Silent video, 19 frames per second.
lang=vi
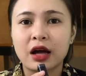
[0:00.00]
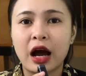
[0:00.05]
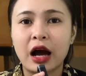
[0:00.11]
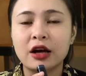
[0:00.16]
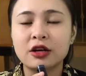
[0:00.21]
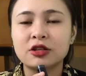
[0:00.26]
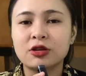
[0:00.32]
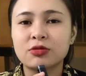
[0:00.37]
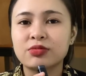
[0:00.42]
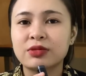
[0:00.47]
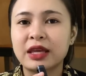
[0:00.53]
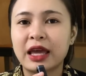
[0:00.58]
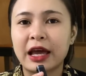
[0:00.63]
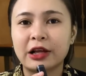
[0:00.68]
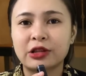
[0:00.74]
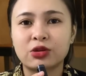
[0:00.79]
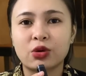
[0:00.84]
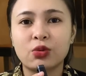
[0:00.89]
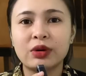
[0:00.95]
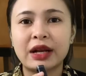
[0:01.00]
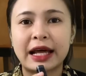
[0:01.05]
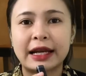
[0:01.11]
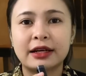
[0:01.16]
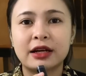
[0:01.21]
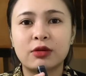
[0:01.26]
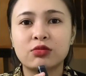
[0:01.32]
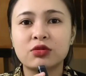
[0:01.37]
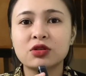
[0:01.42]
Ở trong nhà tủ
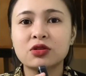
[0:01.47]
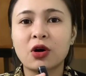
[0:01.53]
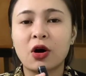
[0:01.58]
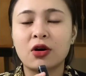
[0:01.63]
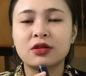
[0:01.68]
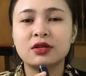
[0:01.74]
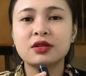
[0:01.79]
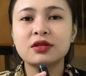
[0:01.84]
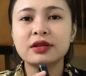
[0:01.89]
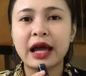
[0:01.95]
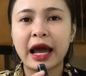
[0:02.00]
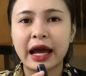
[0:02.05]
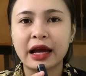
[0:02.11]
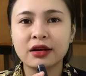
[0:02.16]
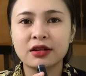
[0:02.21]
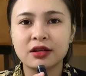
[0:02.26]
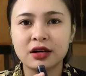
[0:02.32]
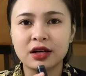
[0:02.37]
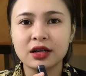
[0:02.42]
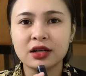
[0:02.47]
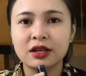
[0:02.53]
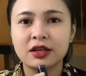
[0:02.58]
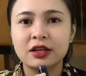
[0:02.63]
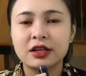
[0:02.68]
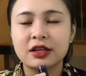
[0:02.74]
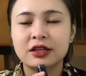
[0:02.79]
lạnh không có còn nước đá nữa.